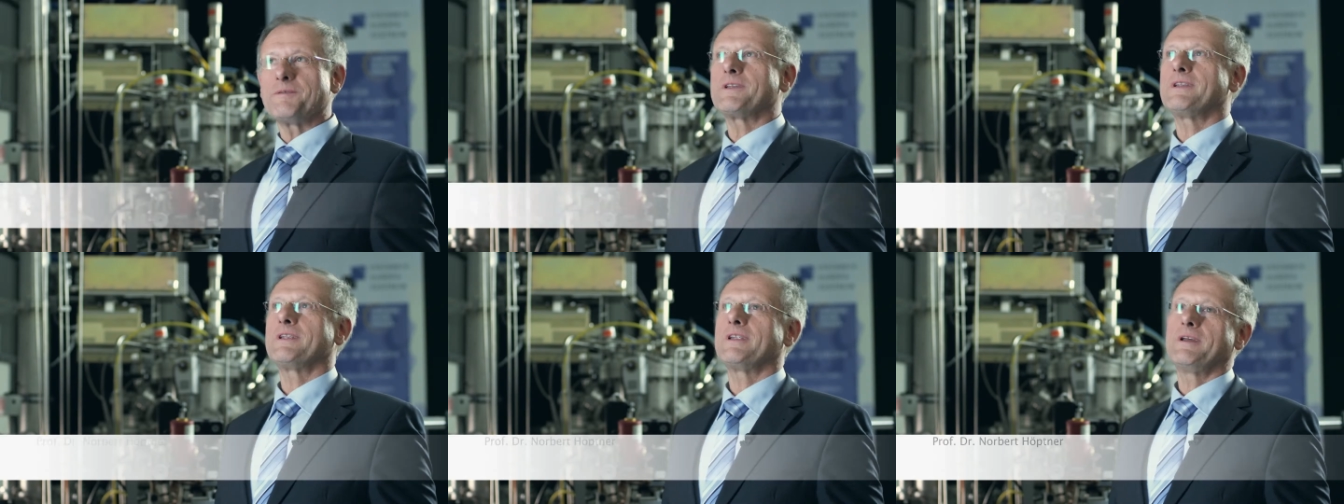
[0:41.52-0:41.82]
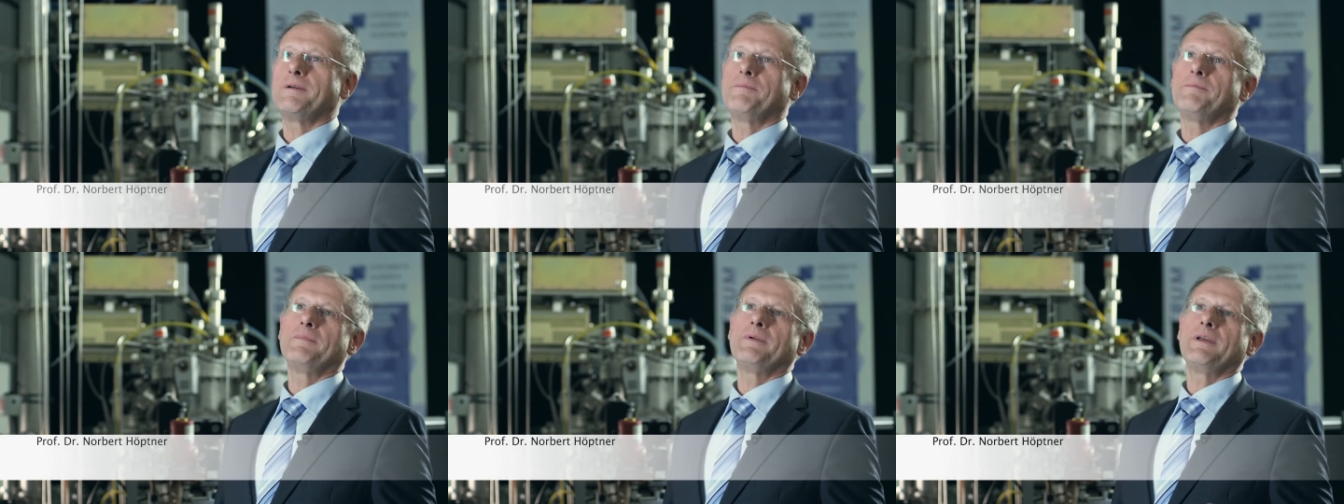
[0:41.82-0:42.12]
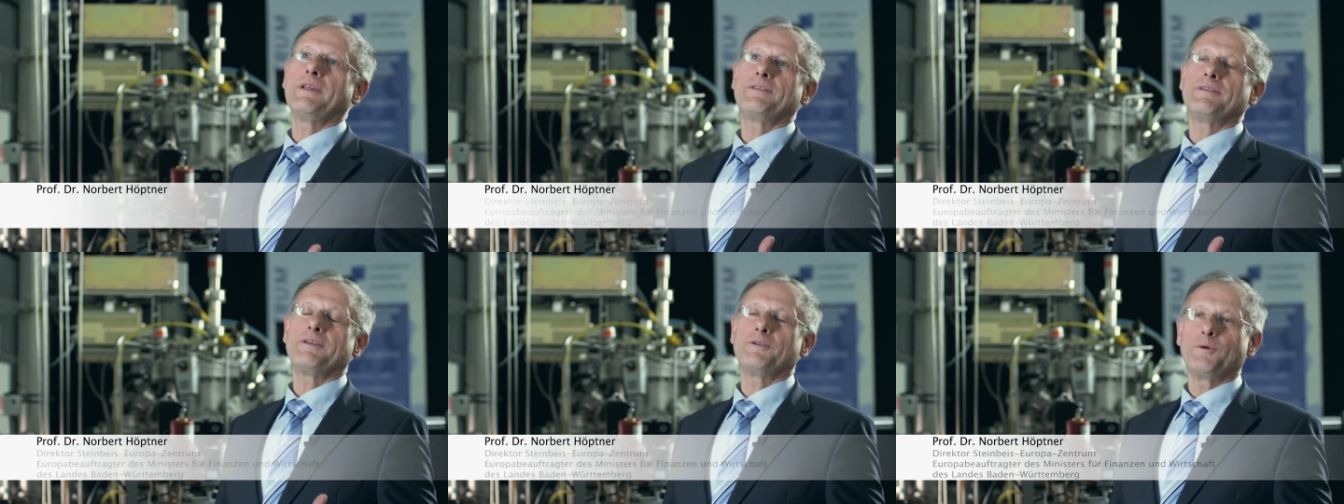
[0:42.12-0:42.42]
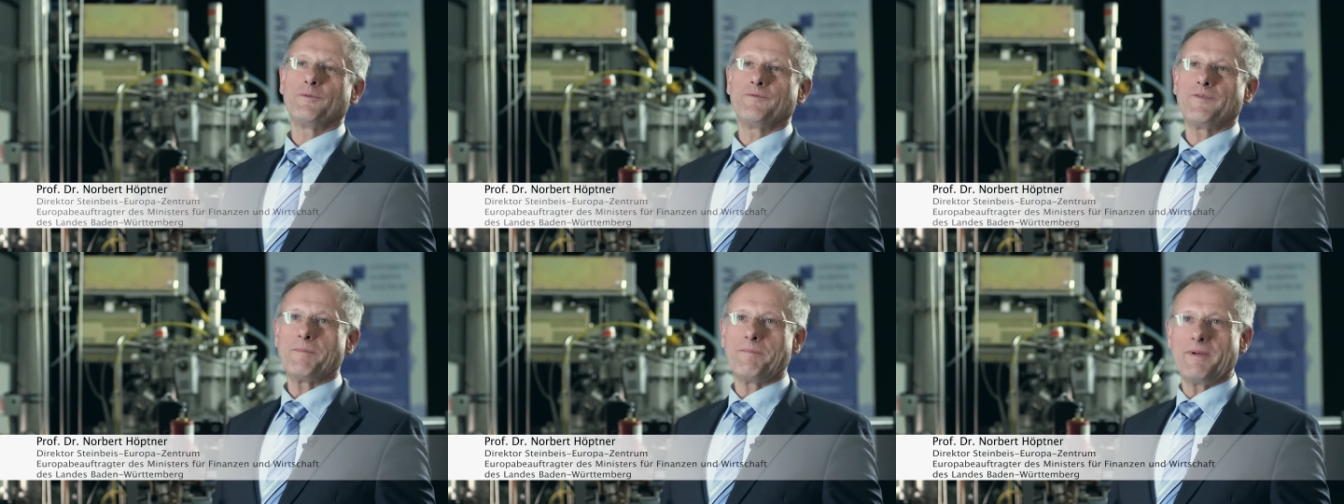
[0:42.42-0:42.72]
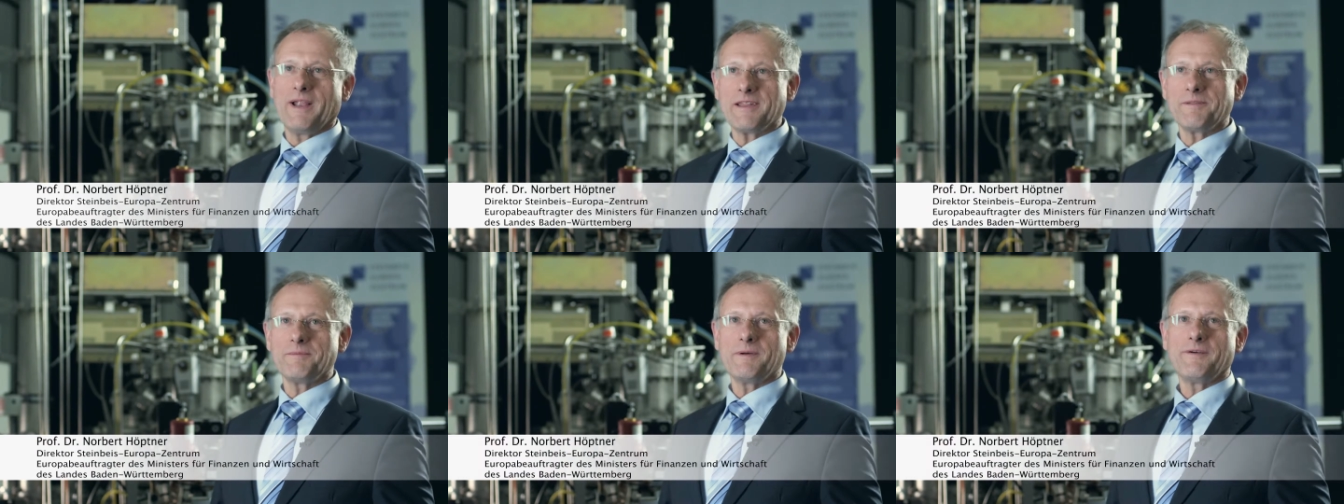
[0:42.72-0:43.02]
zwischen dem Institut
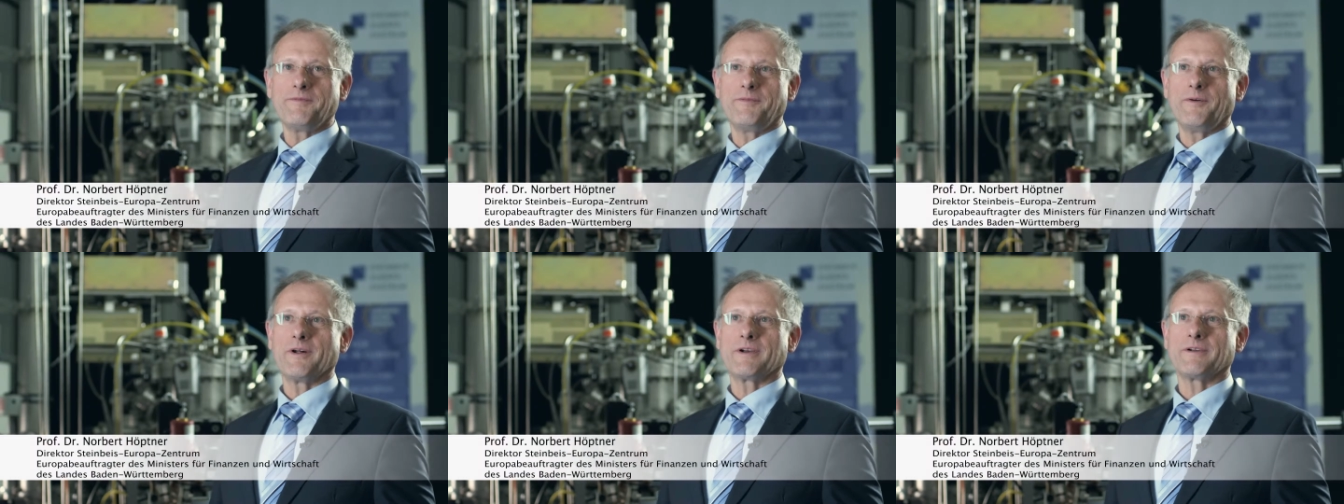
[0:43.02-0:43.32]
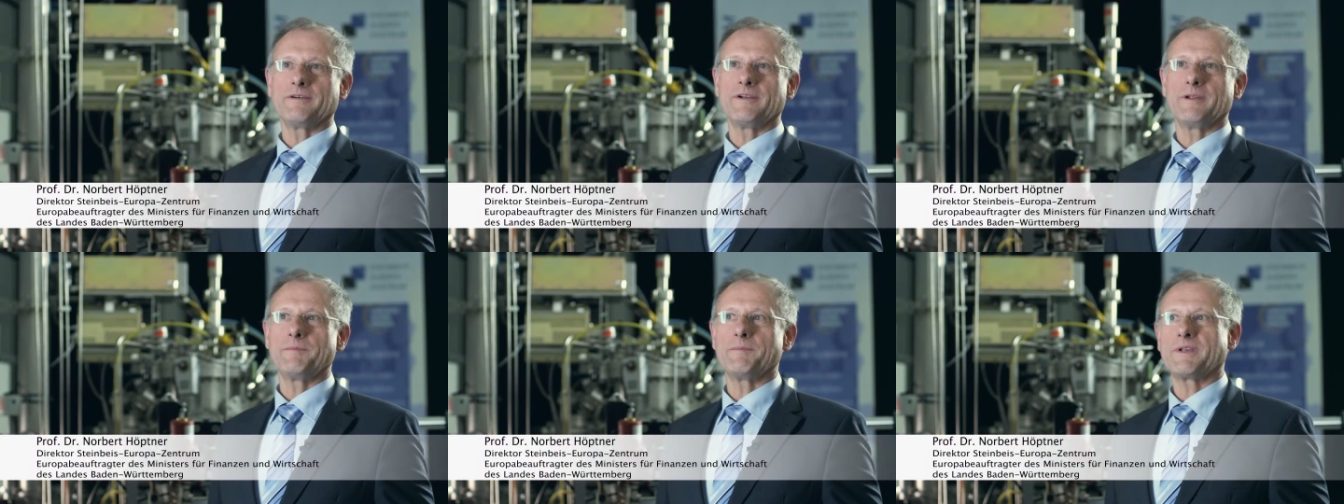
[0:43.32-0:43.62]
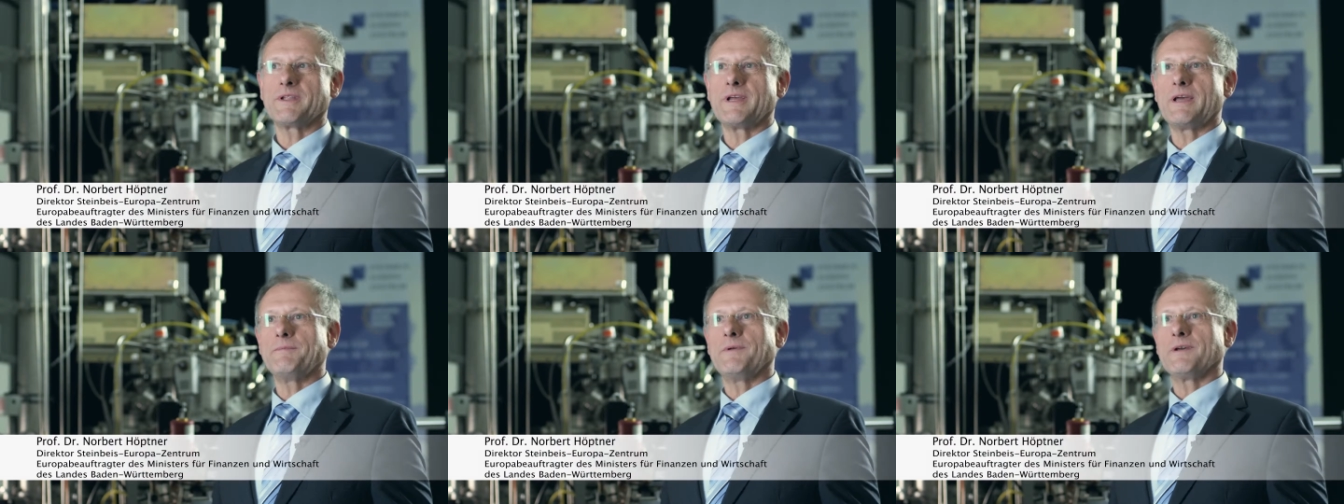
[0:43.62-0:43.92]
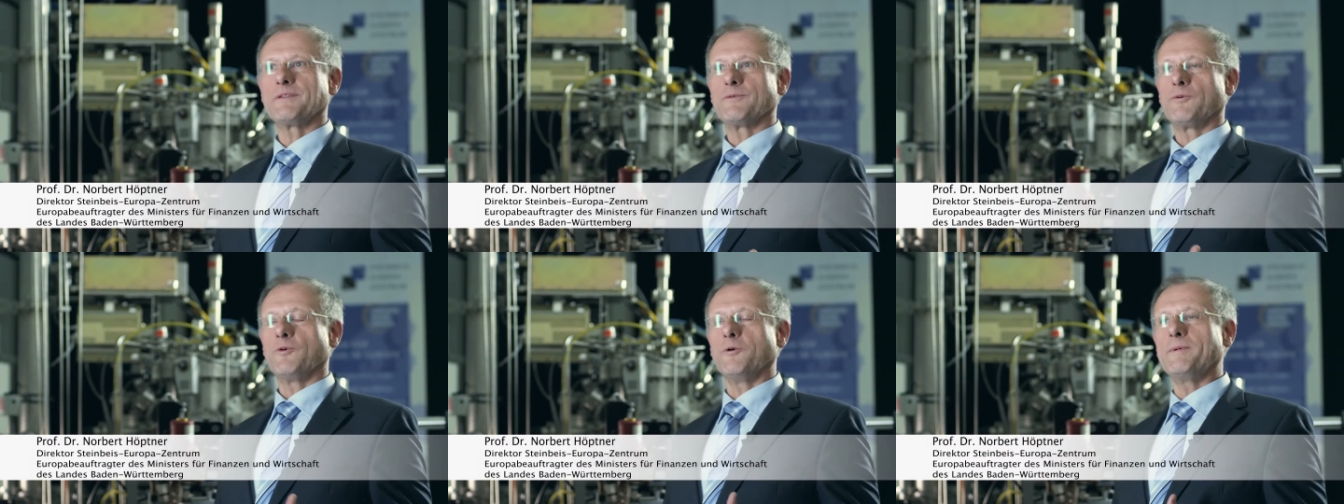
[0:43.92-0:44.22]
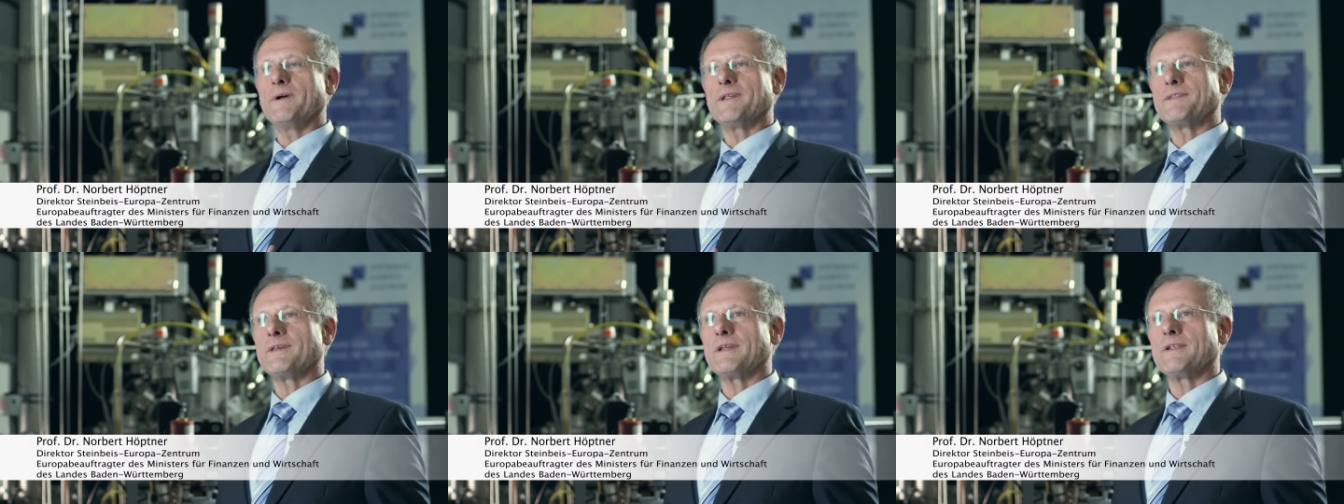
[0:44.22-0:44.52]
für Plasmaforschung und dem
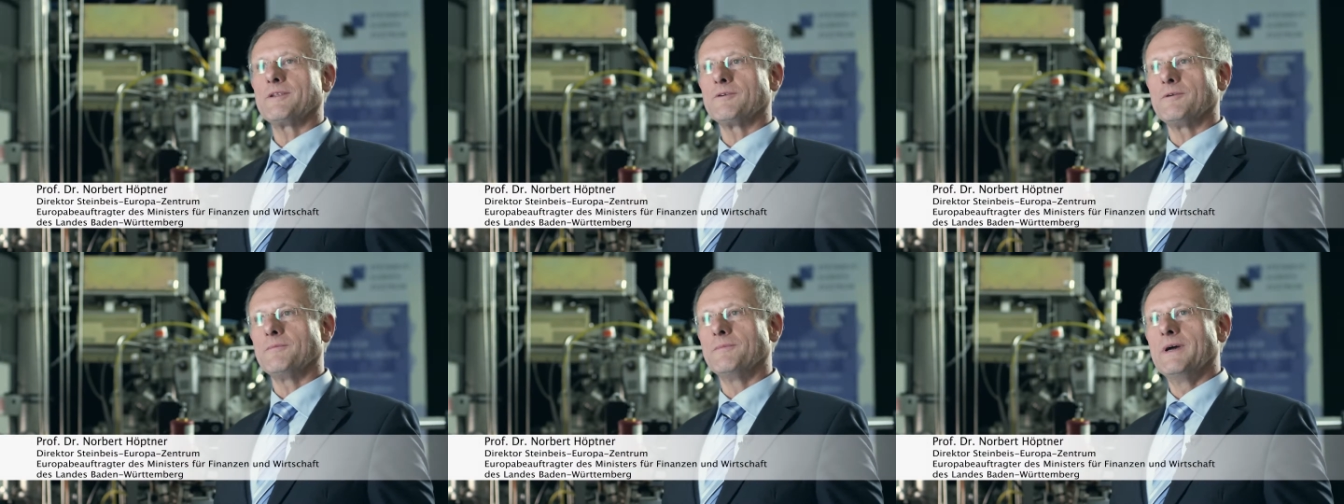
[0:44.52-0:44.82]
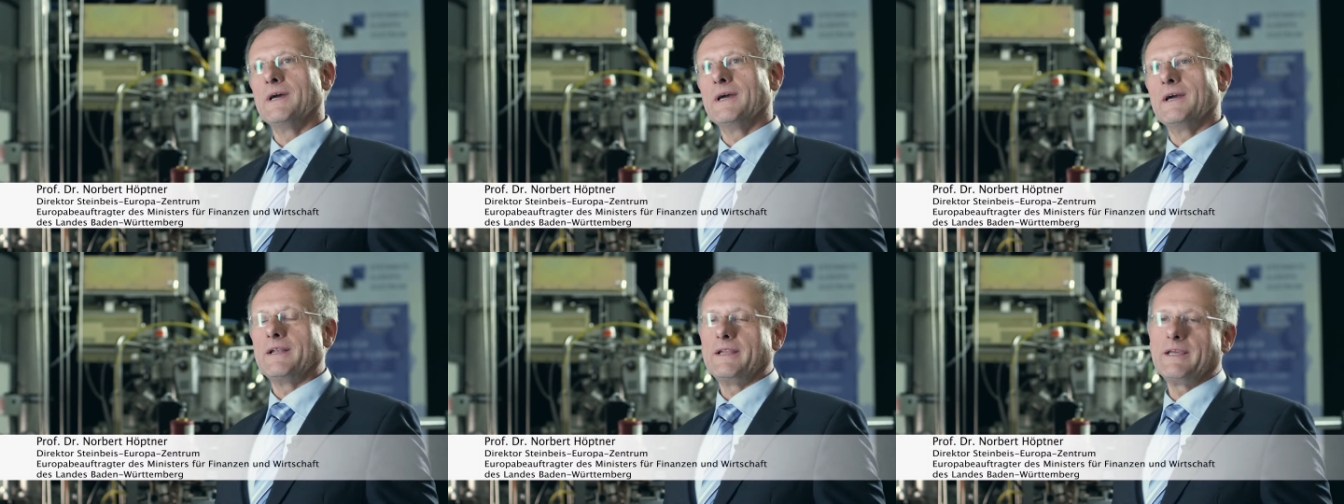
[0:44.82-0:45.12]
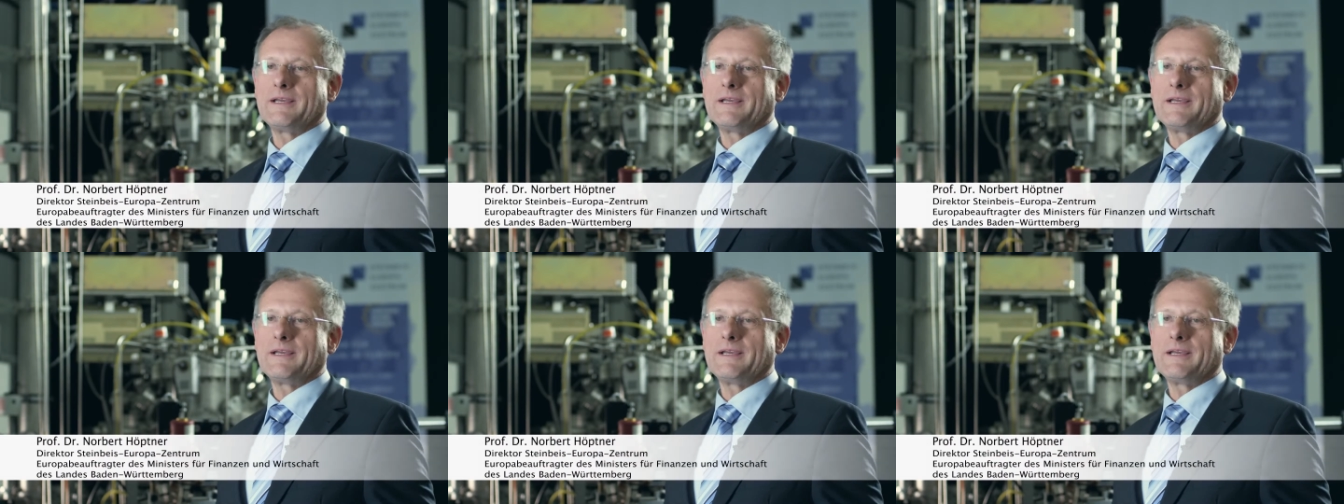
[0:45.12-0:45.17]
Steinbeiß-Europa-Zentrum